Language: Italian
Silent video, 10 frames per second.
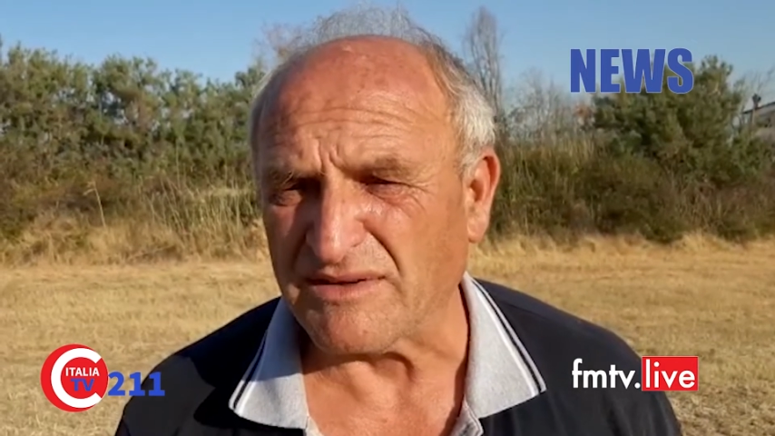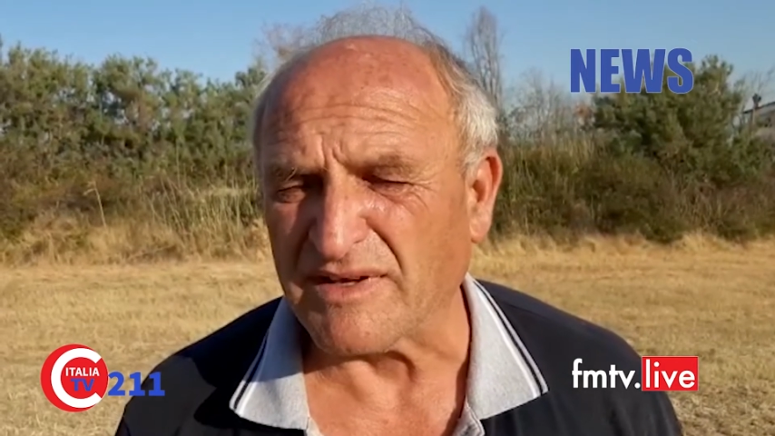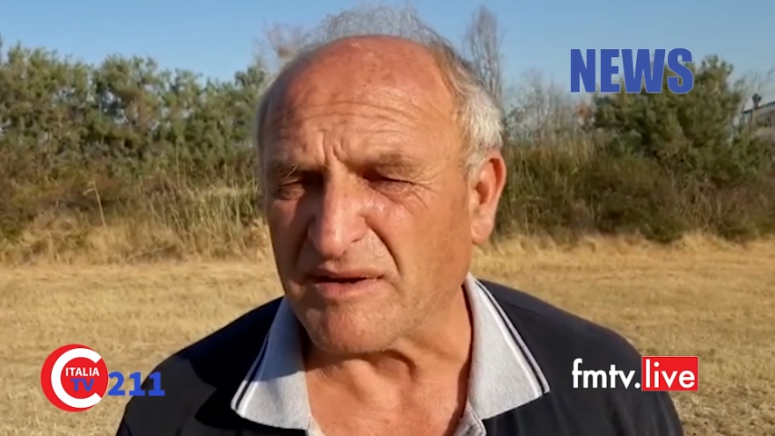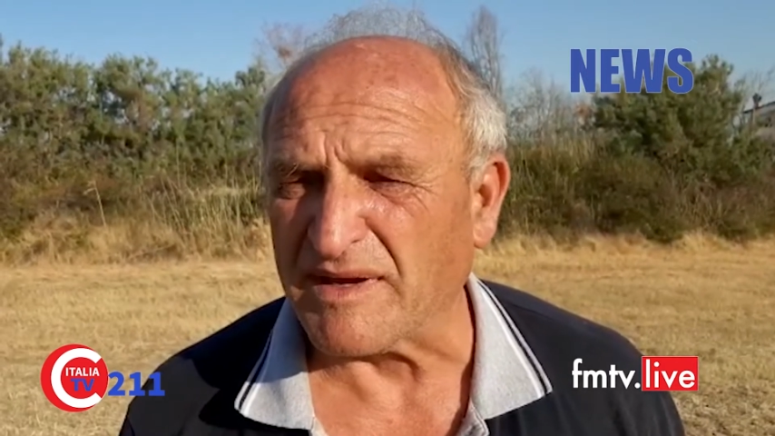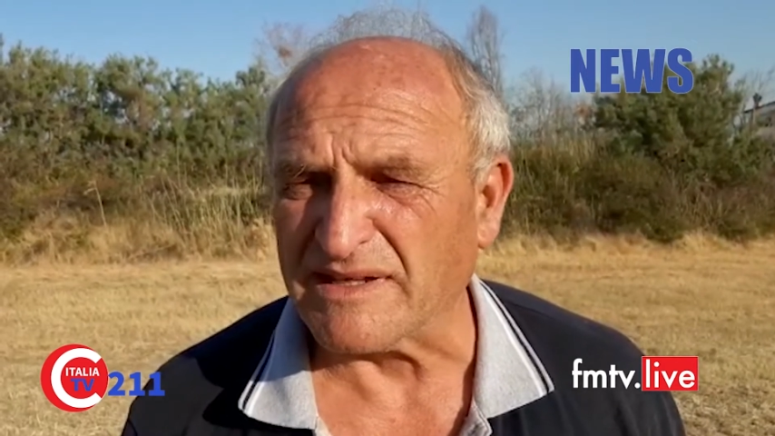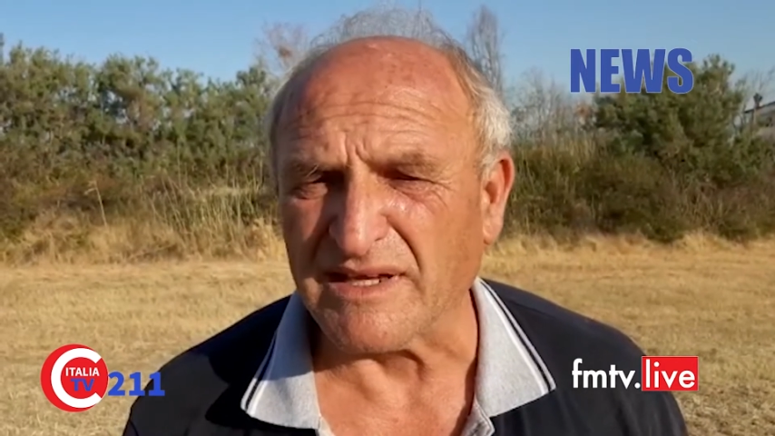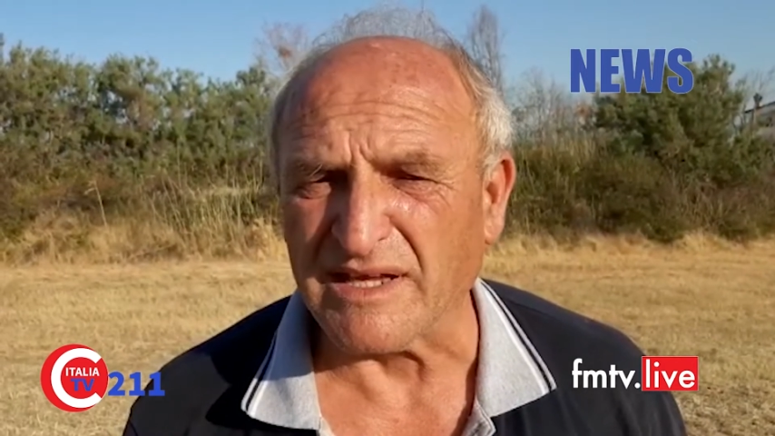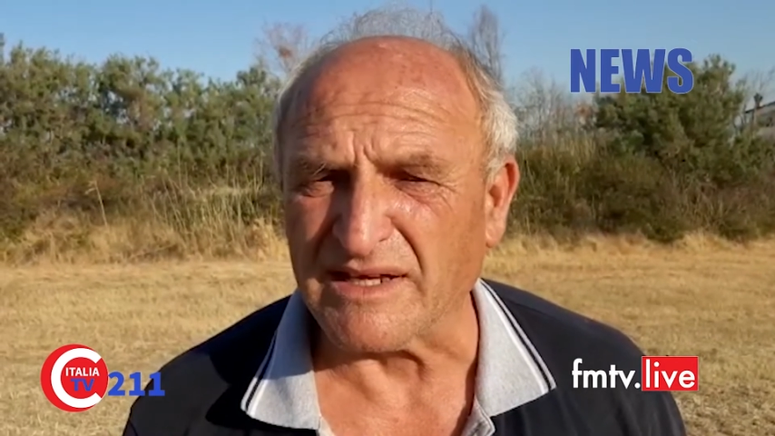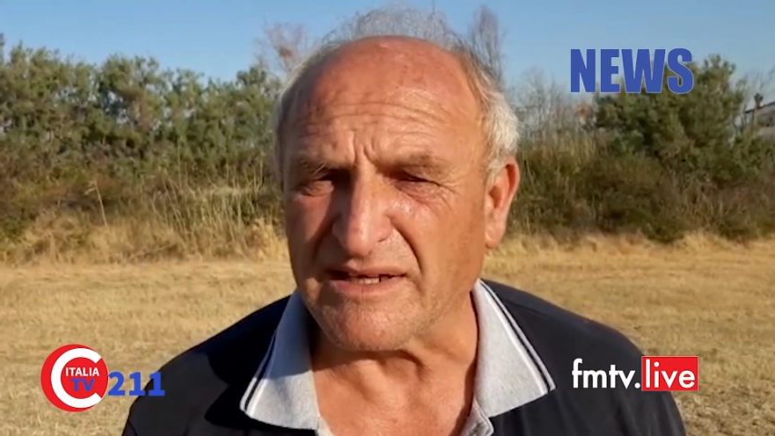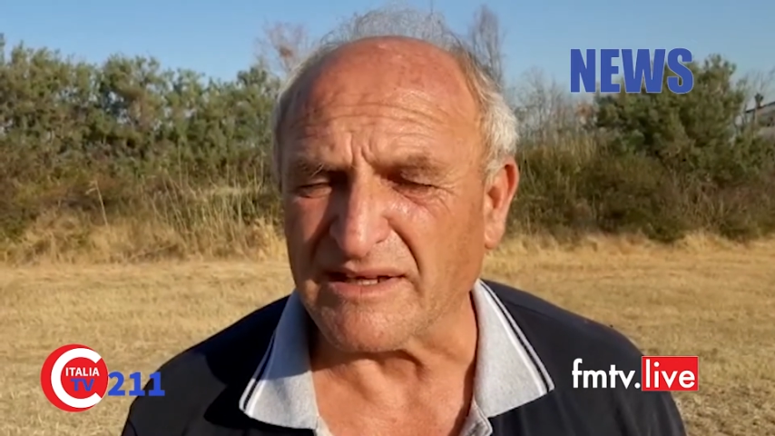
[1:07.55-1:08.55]

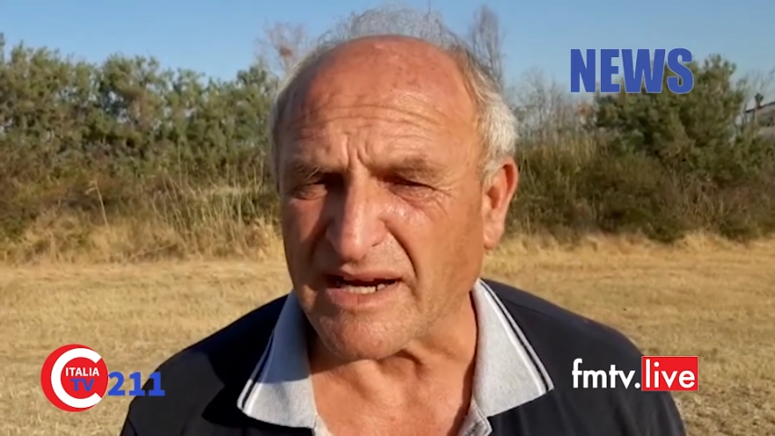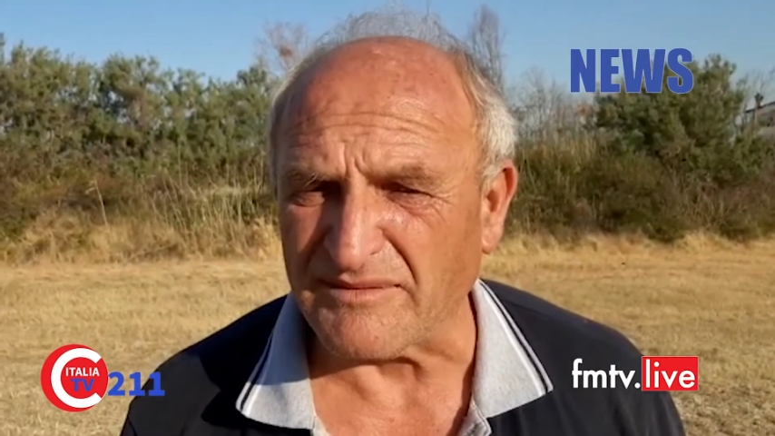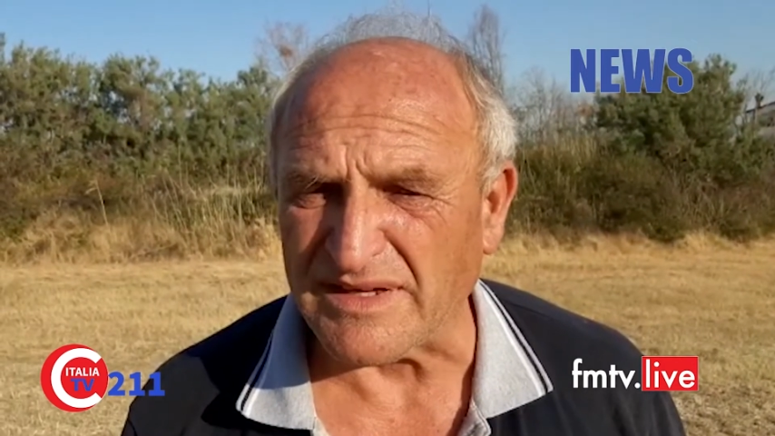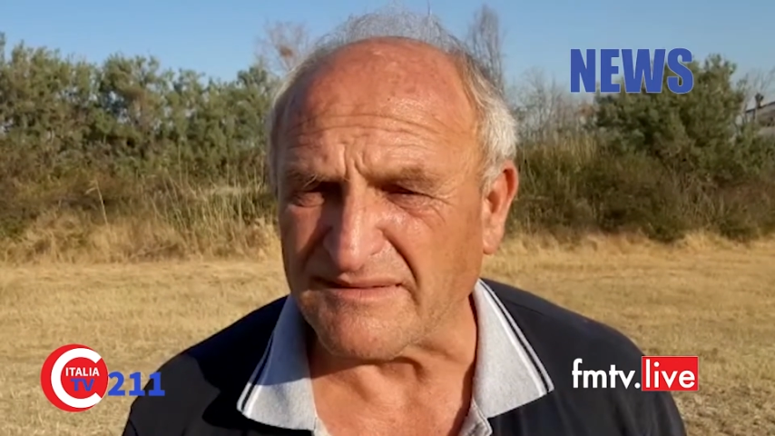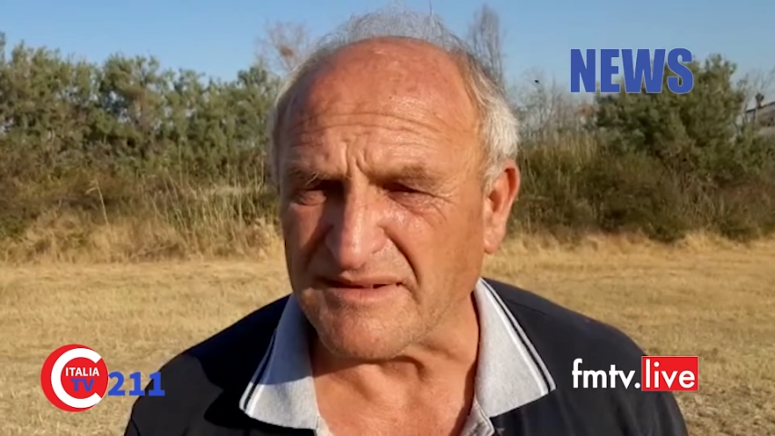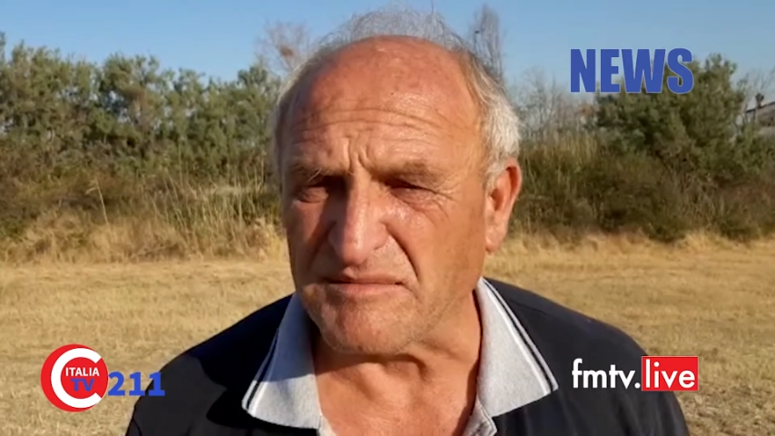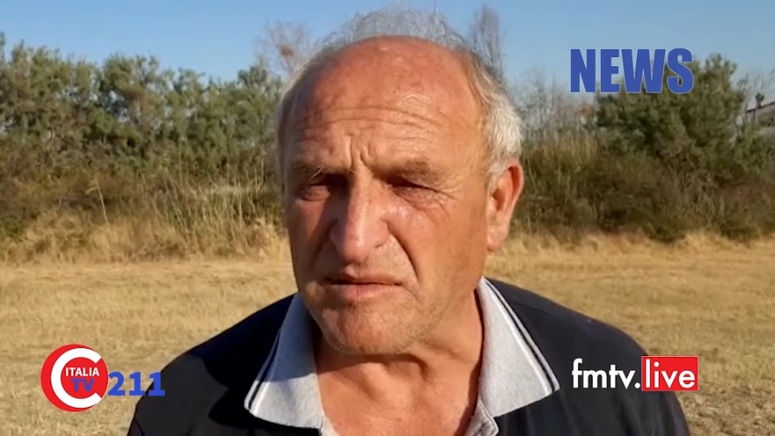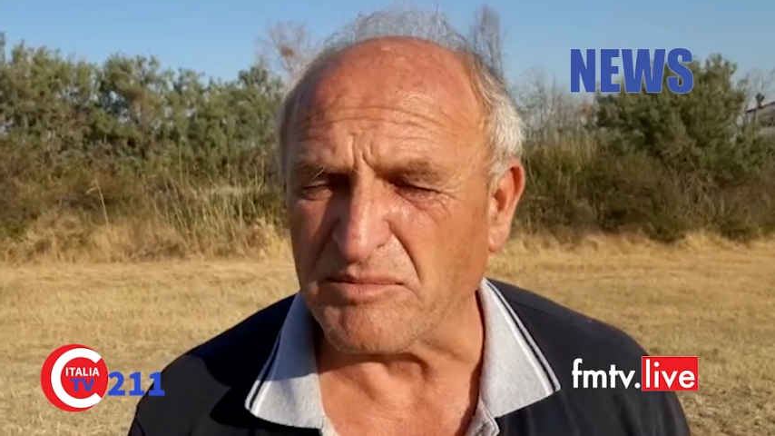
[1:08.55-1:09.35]
veramente gravissimi.